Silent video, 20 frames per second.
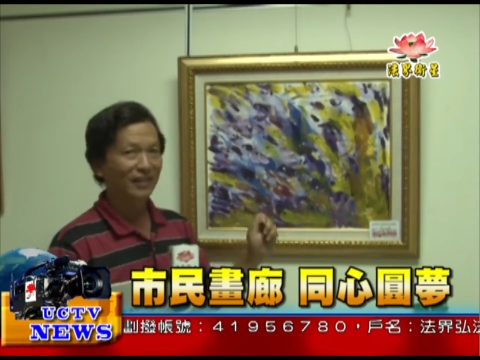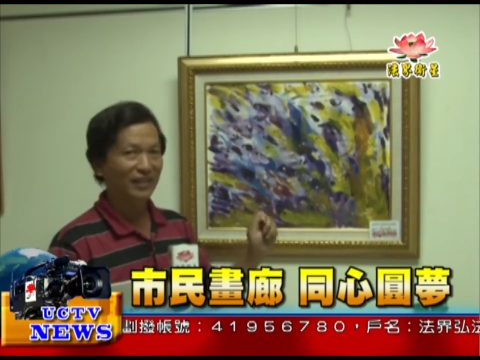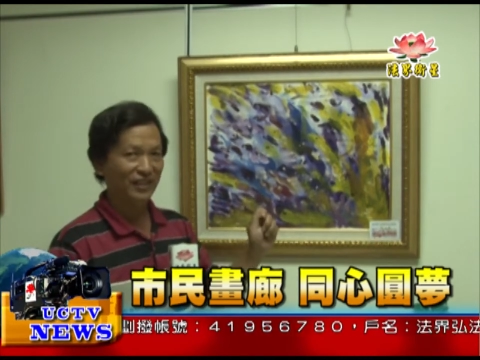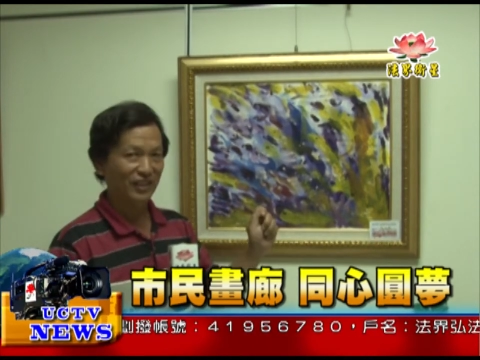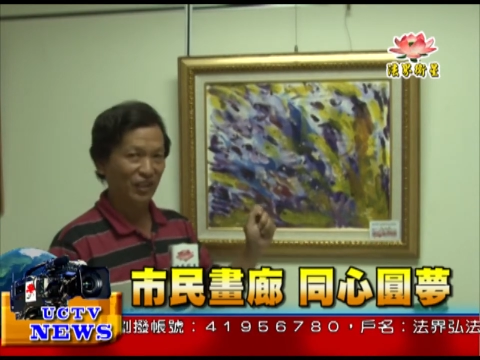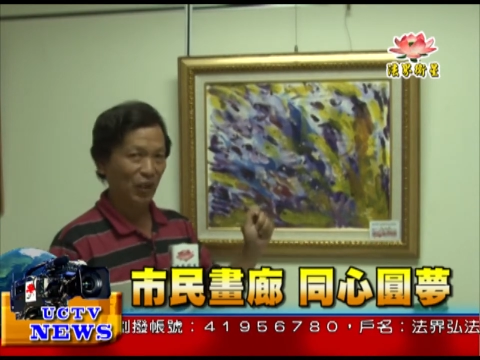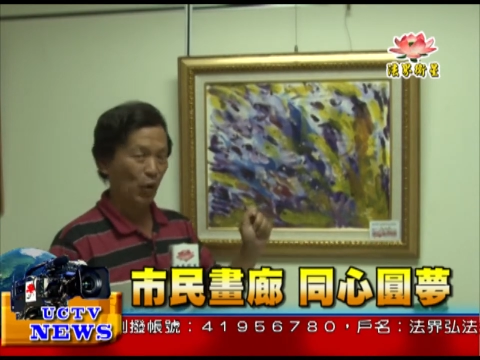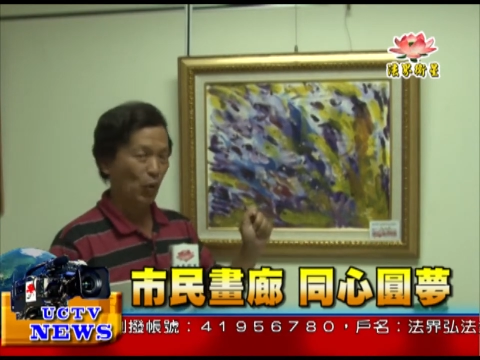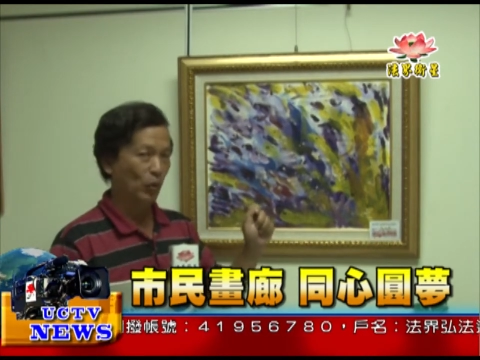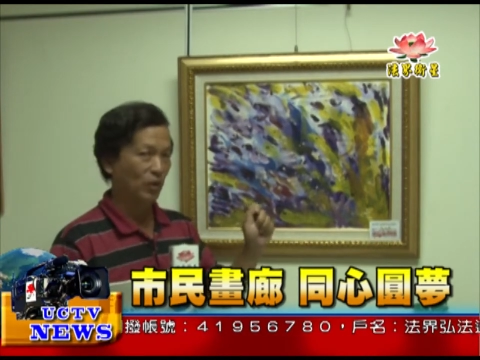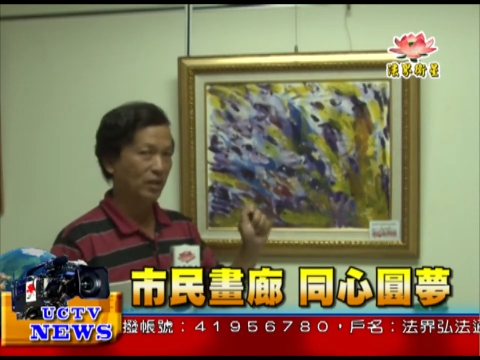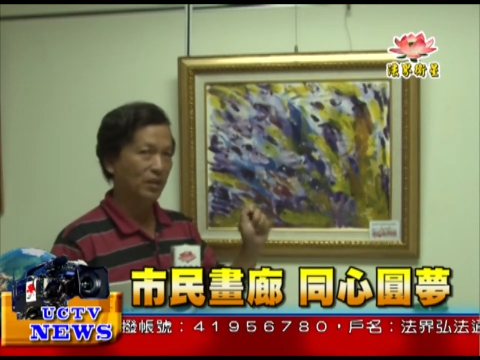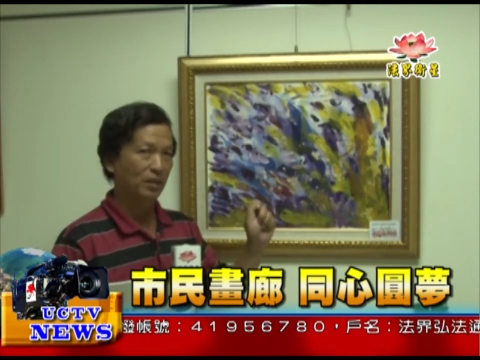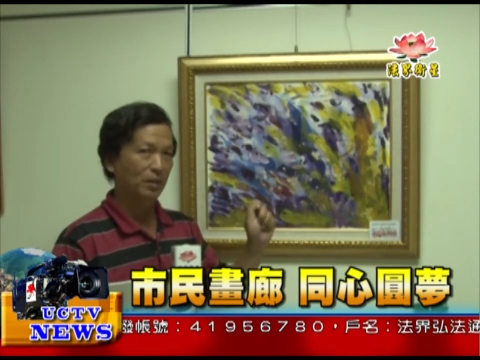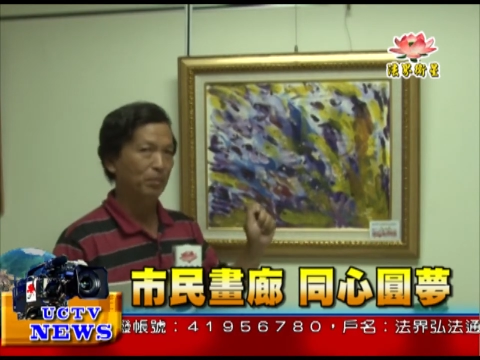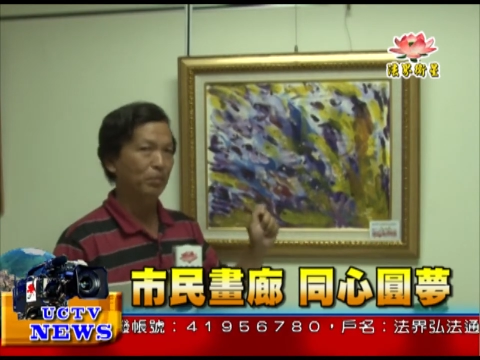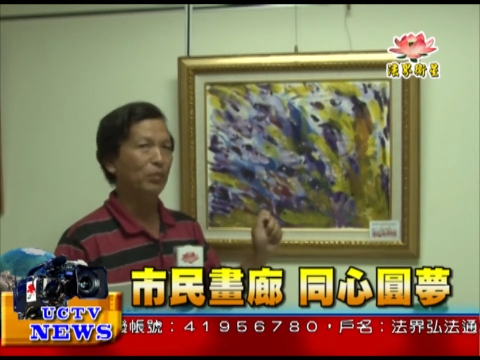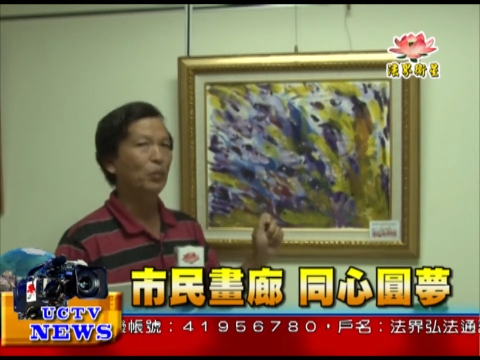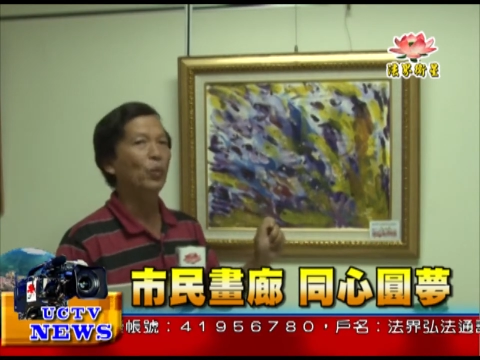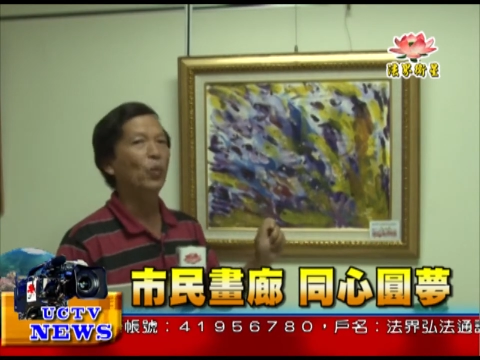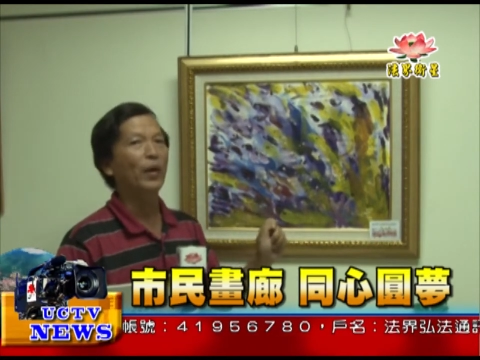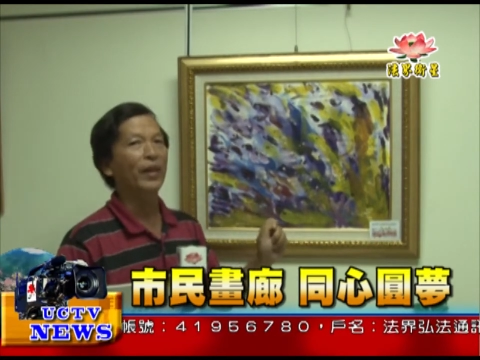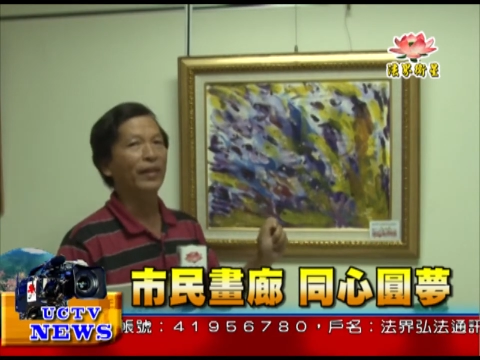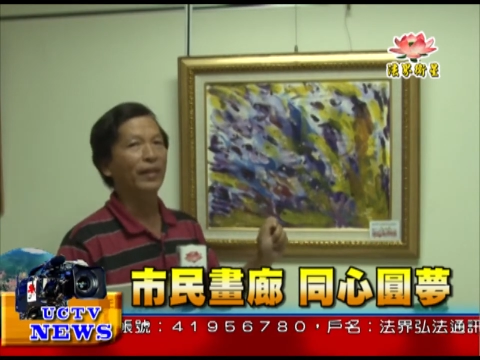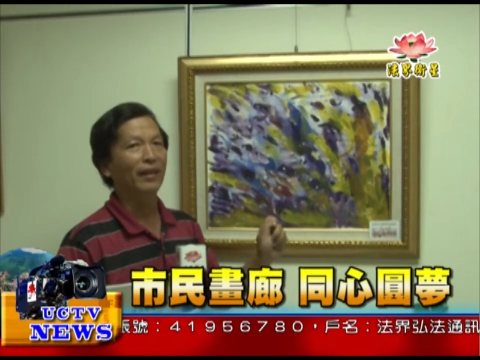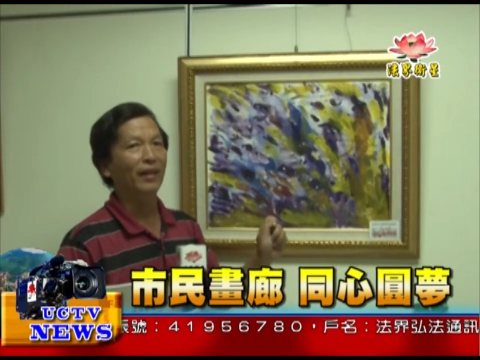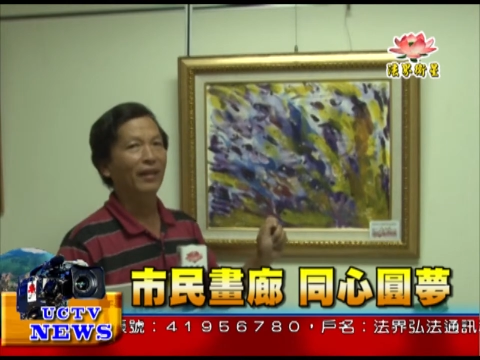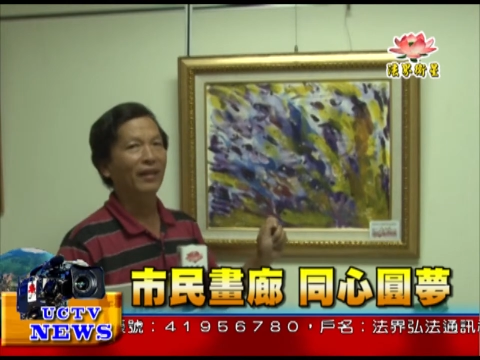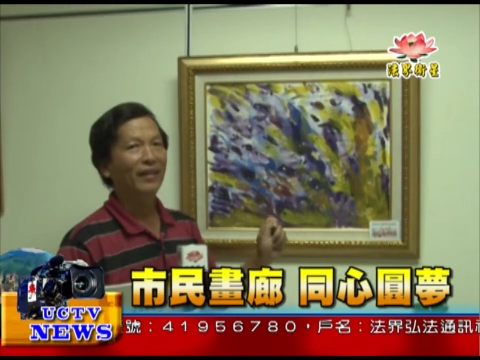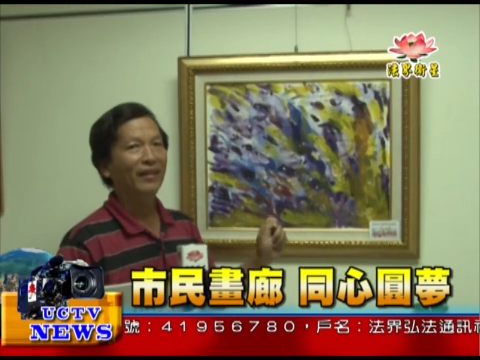手是不稳
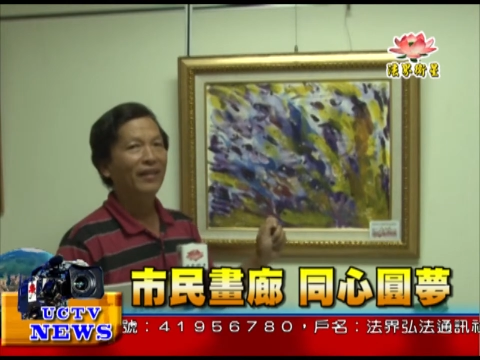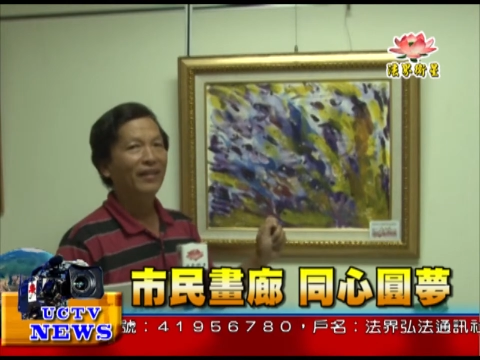的，